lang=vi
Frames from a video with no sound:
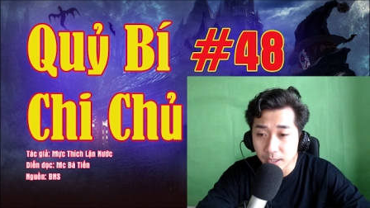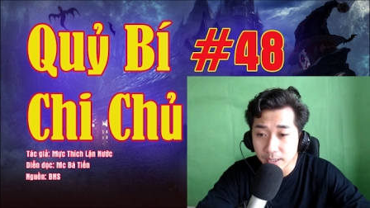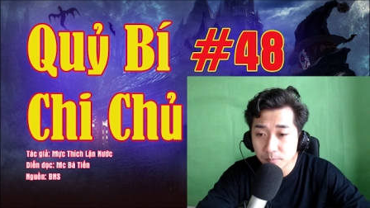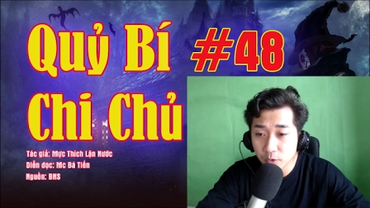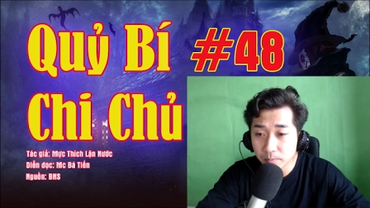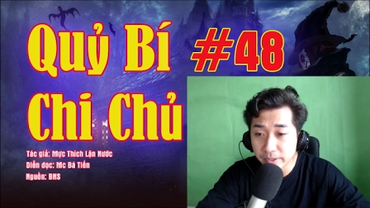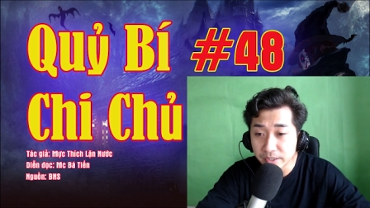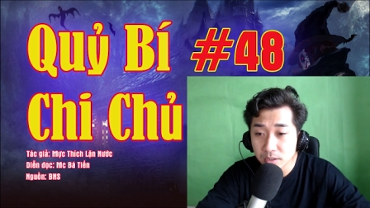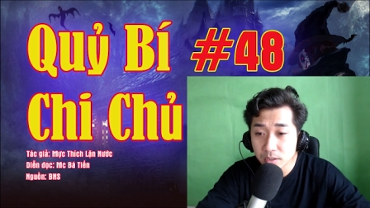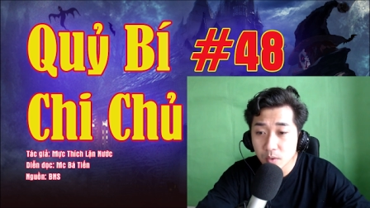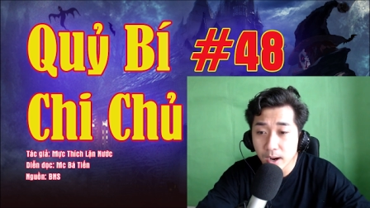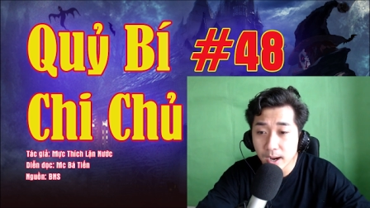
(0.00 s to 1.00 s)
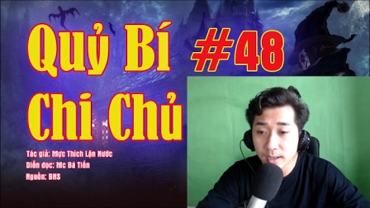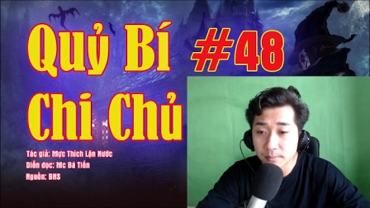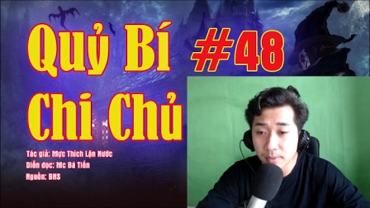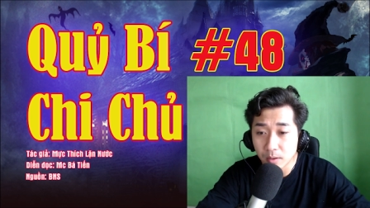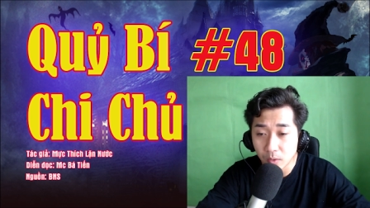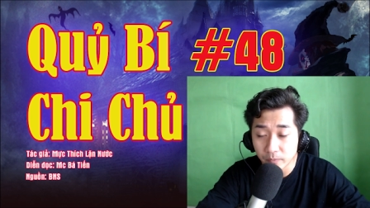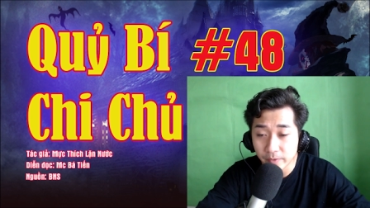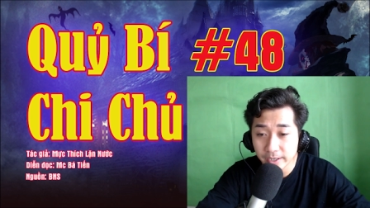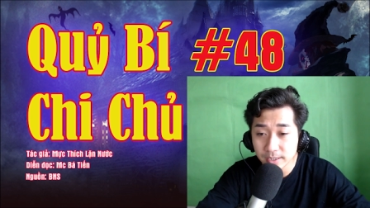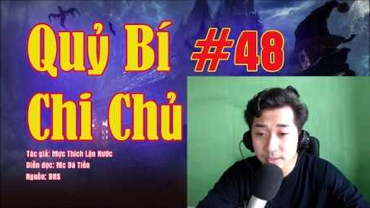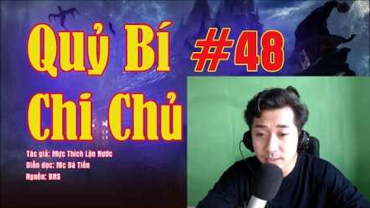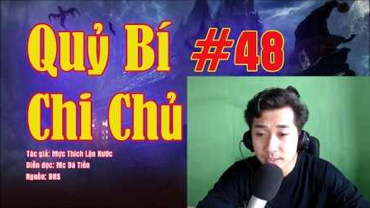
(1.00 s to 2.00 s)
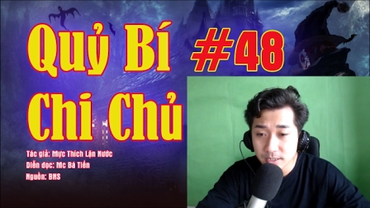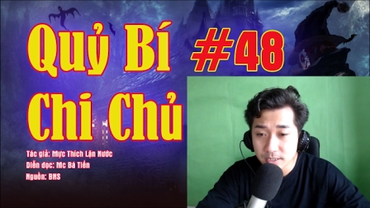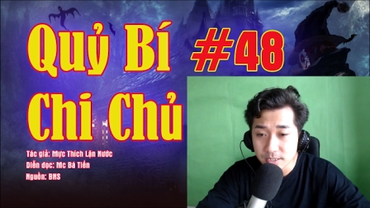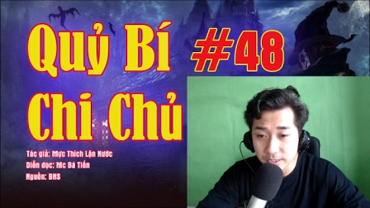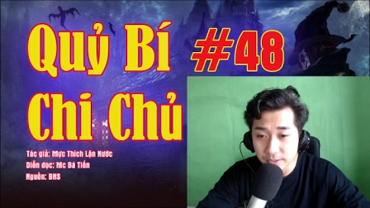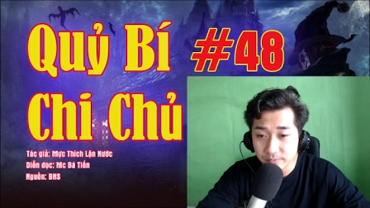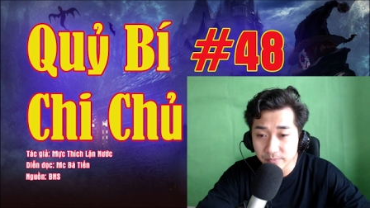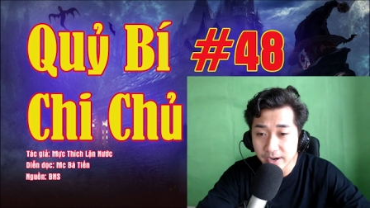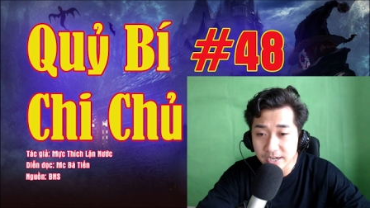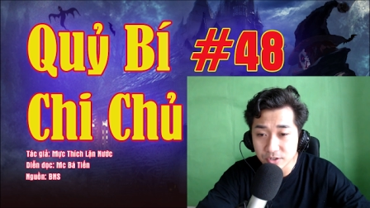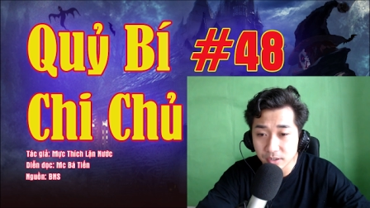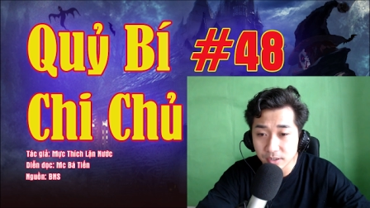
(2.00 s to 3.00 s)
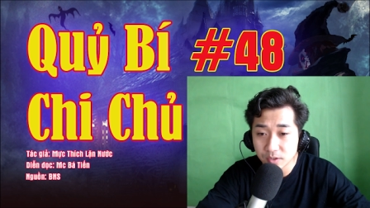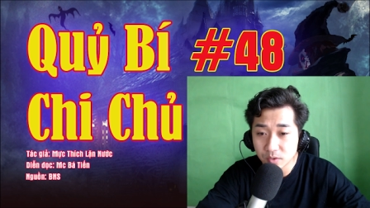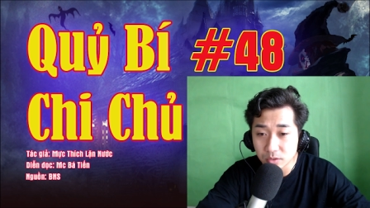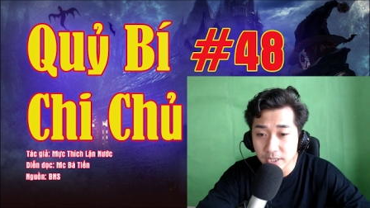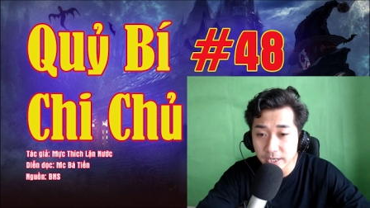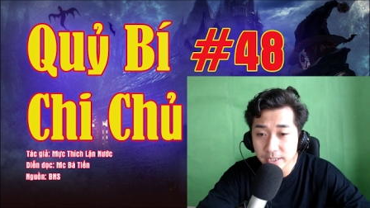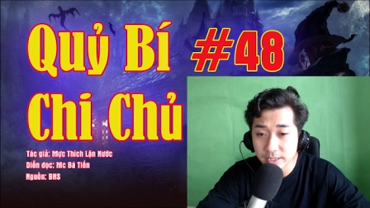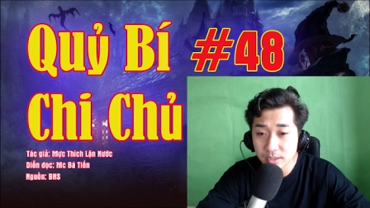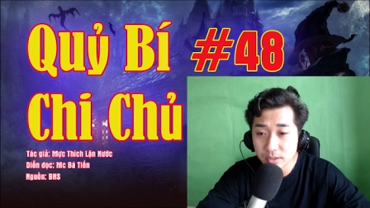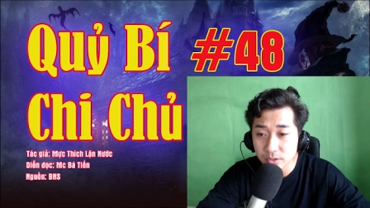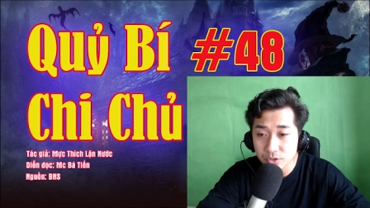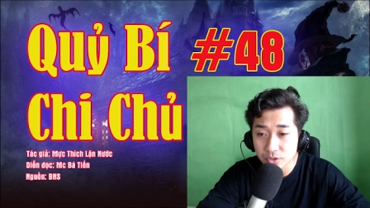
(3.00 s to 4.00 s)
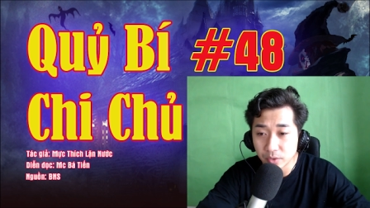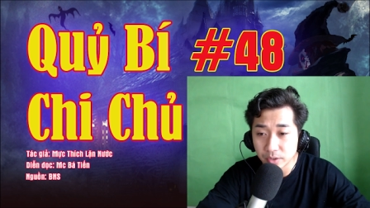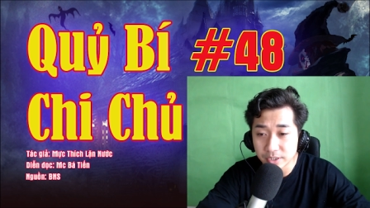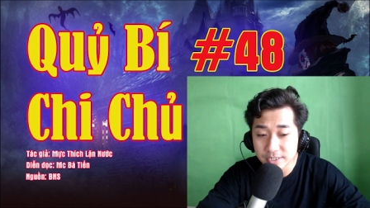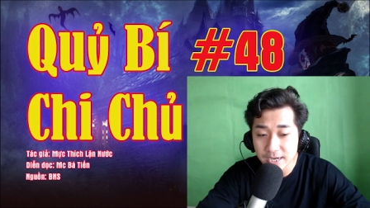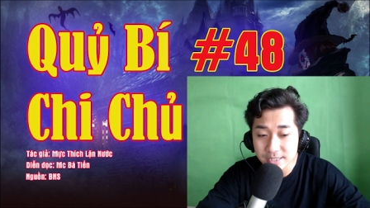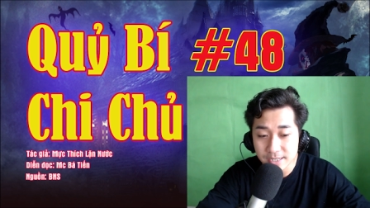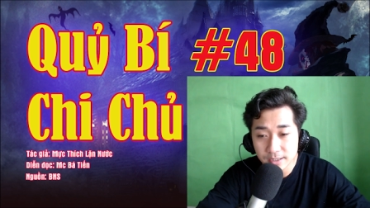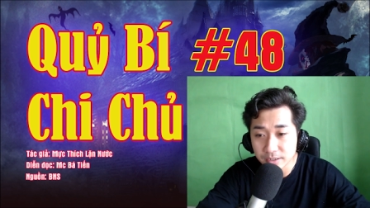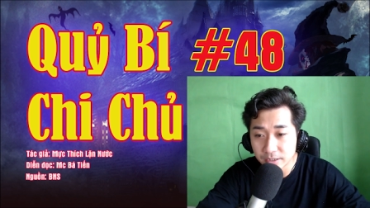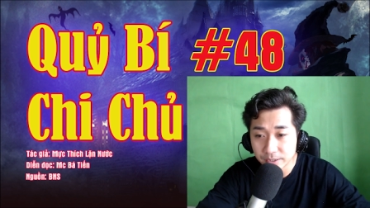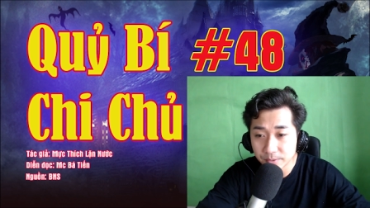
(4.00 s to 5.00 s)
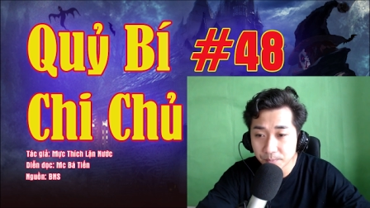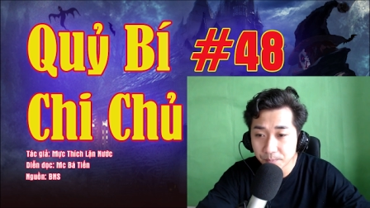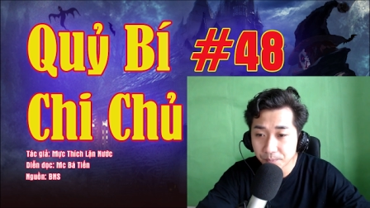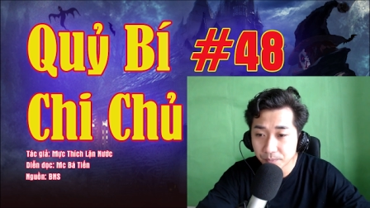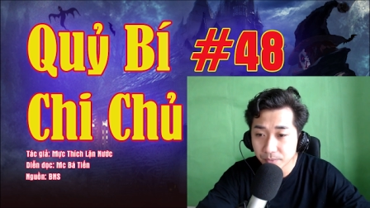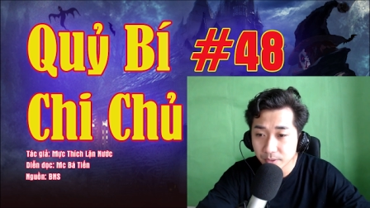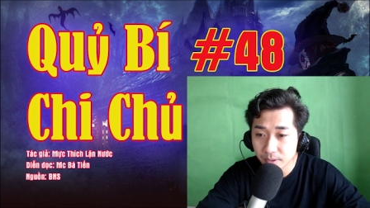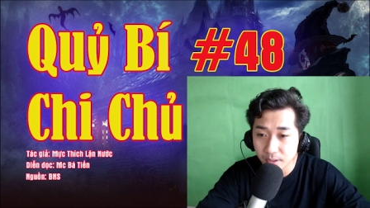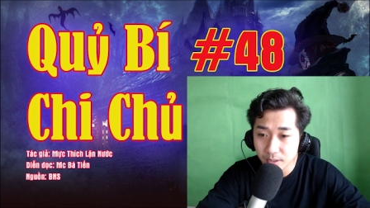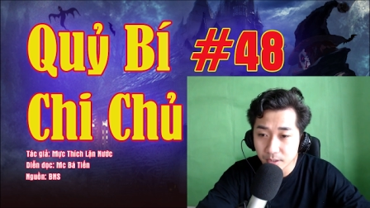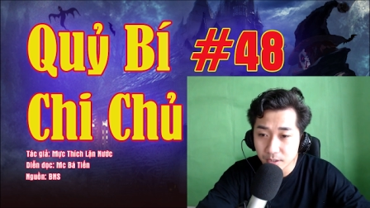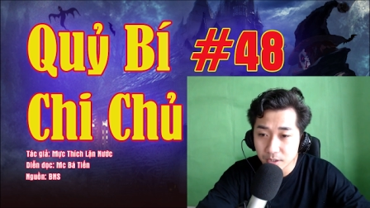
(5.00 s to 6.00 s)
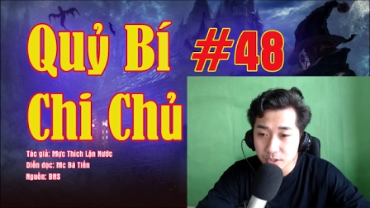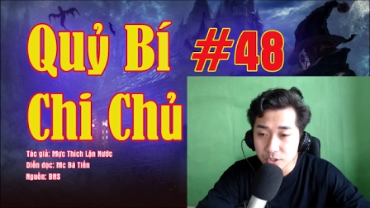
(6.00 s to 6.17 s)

Sau đó lấy một bình nước hoa màu hổ phách, xịt vài giọt lên cổ tay rồi trà sát lên người.